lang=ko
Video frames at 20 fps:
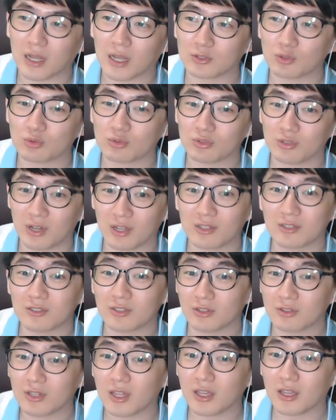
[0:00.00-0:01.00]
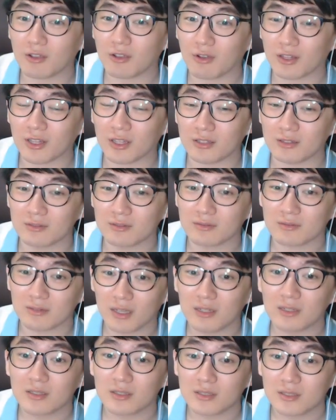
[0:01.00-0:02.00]
가족들의 그 선택에 관한
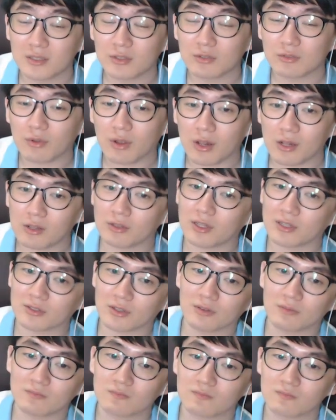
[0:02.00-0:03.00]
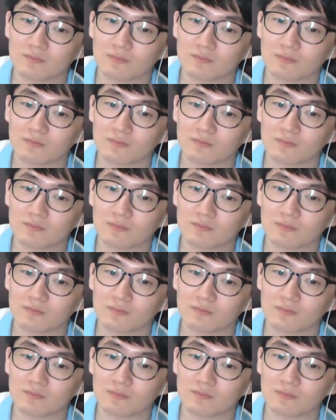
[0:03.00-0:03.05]
관련해서